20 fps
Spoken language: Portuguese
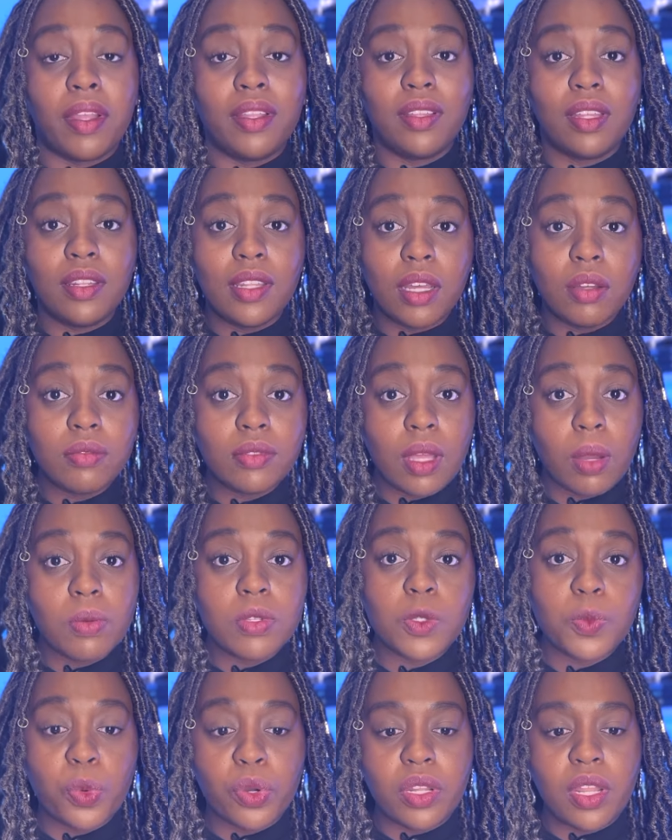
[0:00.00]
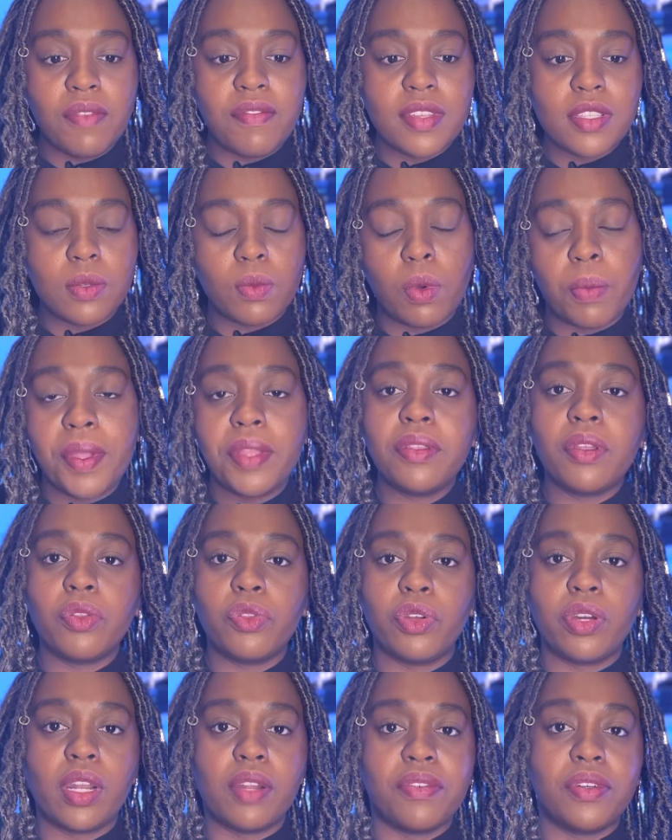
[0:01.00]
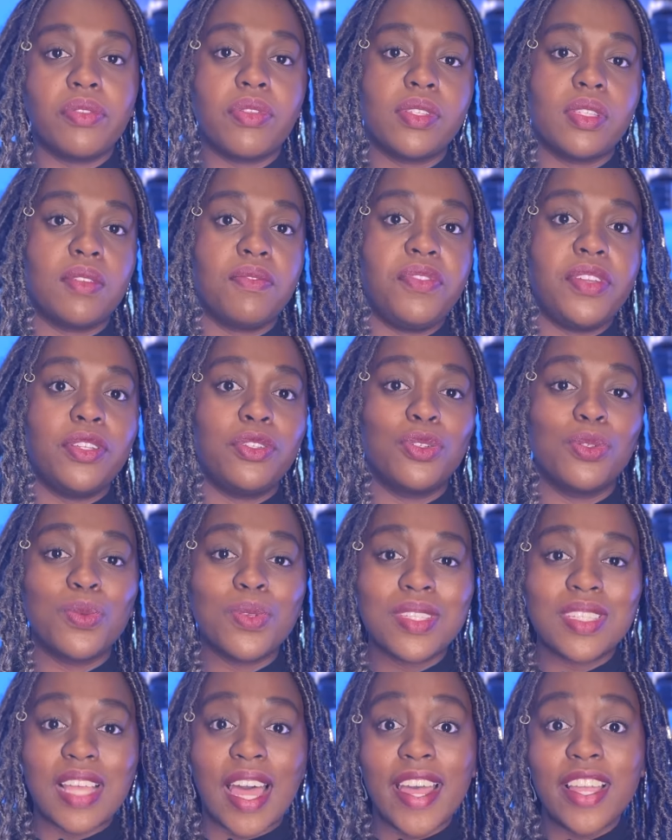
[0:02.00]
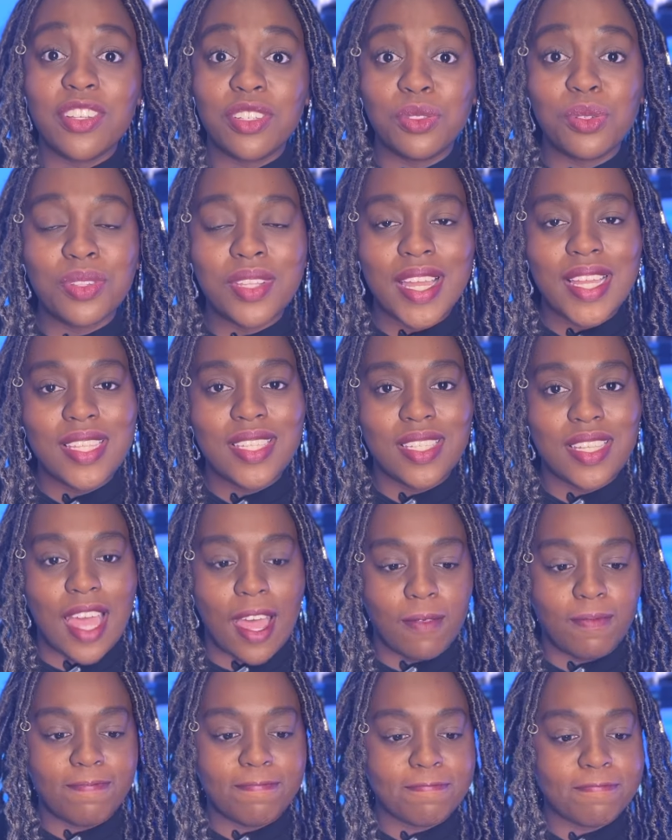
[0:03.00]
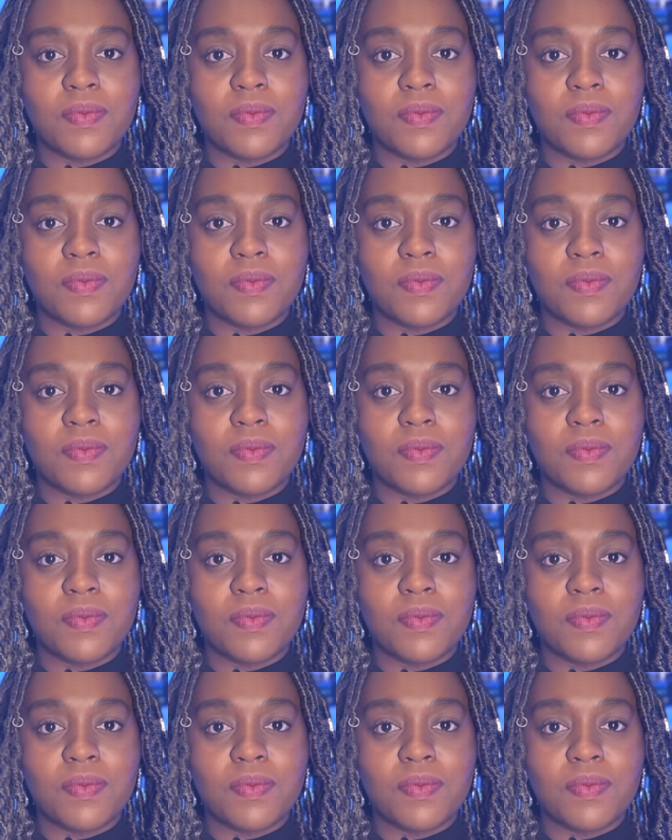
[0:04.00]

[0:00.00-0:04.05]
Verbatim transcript: ainda não estão disponíveis no momento que eu estou gravando esse vídeo no site do TSE.